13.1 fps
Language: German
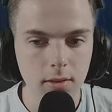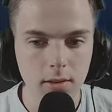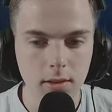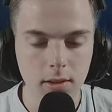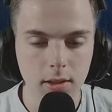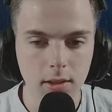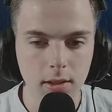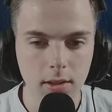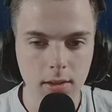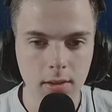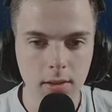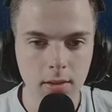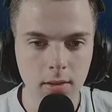
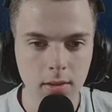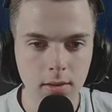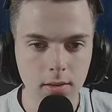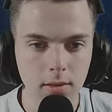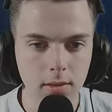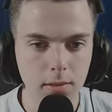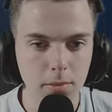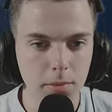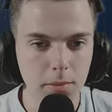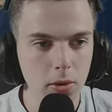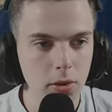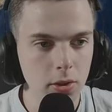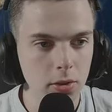Dann
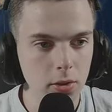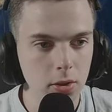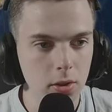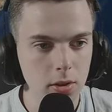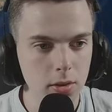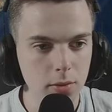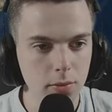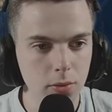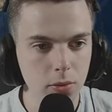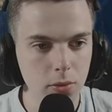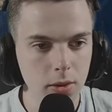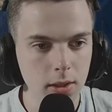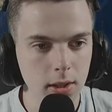brauche ich noch für
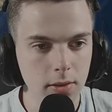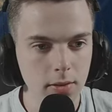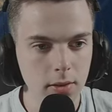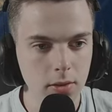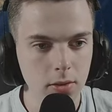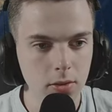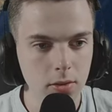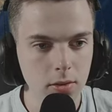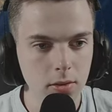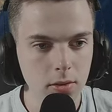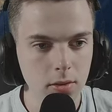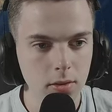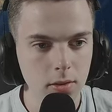die Ich habe gerade
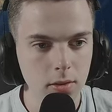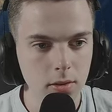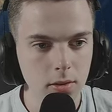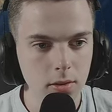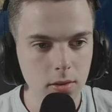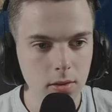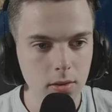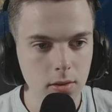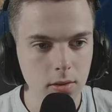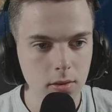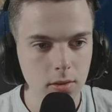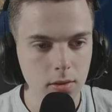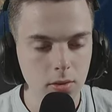Angriffsbonis gekriegt.
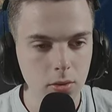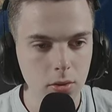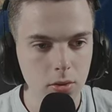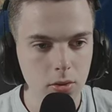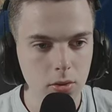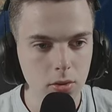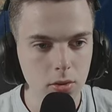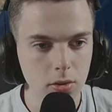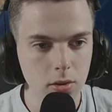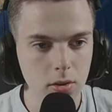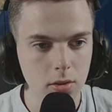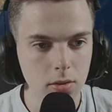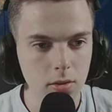Ja, das kann
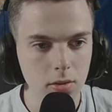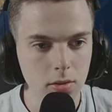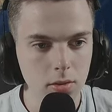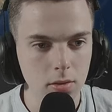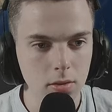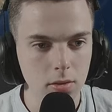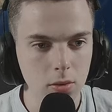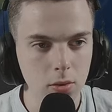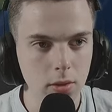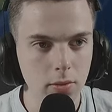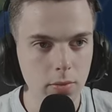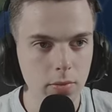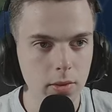sein.
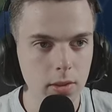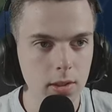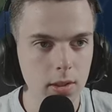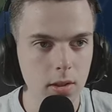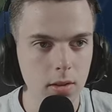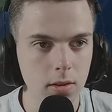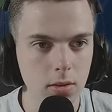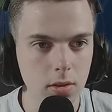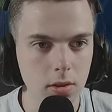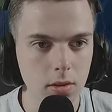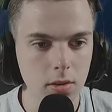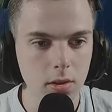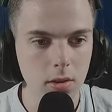145 Tage, okay.
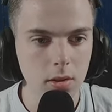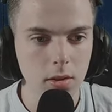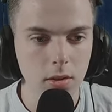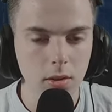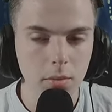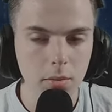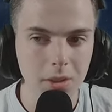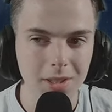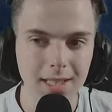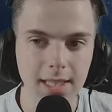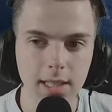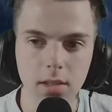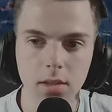
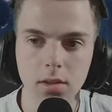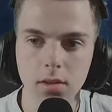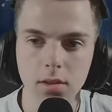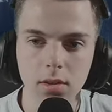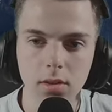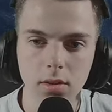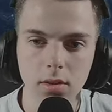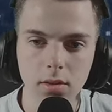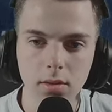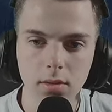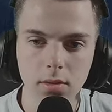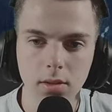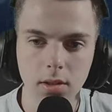Passiert.
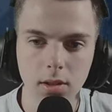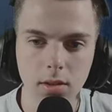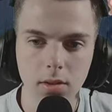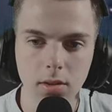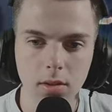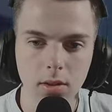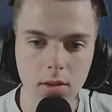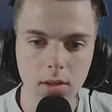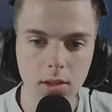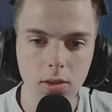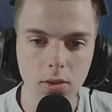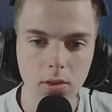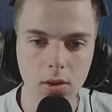Ist nichts
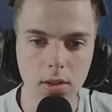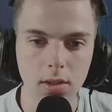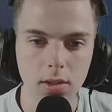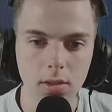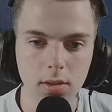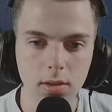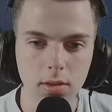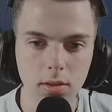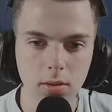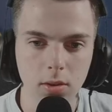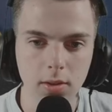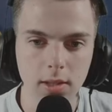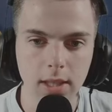nix Neues.
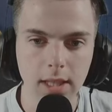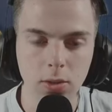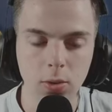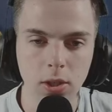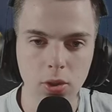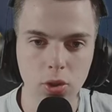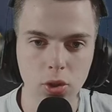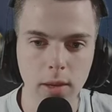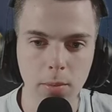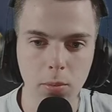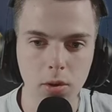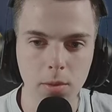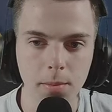Oder, was hast, oder hast du einen
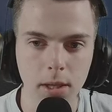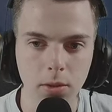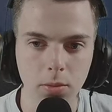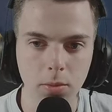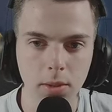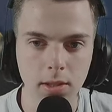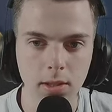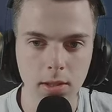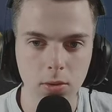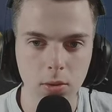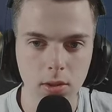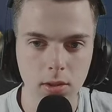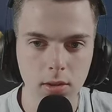Schwerpunkt gemacht und meinst jetzt
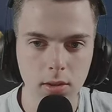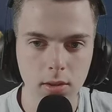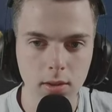Nein!